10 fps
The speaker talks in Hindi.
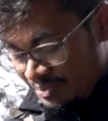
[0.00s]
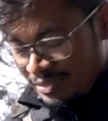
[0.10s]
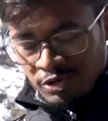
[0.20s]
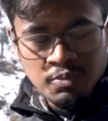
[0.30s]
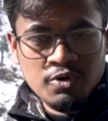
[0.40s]

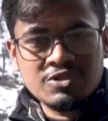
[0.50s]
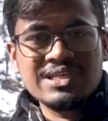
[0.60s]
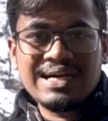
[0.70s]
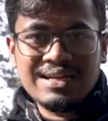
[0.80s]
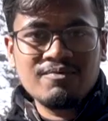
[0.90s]
मैं गोप्रो
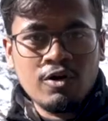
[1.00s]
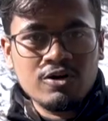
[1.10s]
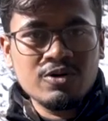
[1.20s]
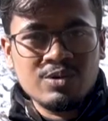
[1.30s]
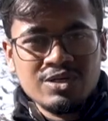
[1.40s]
से अगला
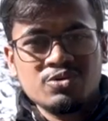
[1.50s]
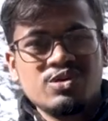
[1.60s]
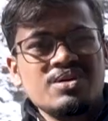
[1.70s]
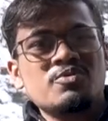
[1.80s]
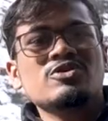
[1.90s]
ब्लॉक करूंगा
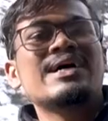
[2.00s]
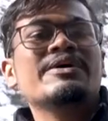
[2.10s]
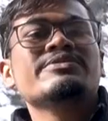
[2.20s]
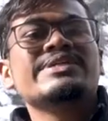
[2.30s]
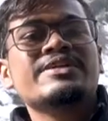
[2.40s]
क्योंकि ये बहुत
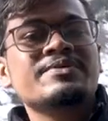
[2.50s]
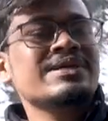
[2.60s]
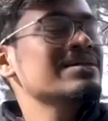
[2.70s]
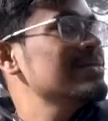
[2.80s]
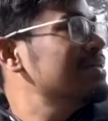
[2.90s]
हैवी सेटअप
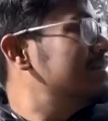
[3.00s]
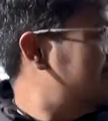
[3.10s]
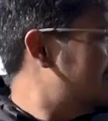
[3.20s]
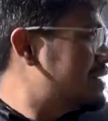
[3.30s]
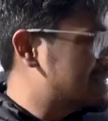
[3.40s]
है
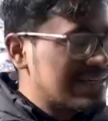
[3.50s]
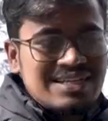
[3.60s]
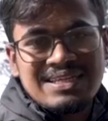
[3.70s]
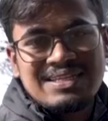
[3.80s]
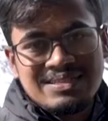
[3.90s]
लेके
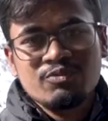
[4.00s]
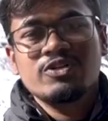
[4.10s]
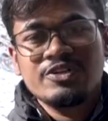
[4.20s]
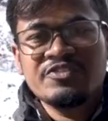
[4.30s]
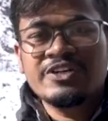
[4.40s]
जाने के लिए
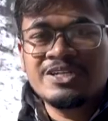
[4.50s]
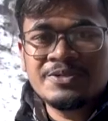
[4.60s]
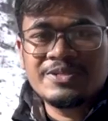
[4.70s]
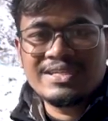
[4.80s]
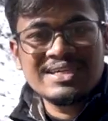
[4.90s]
बहुत डिफिकल्टी
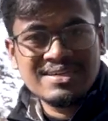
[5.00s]
हो रही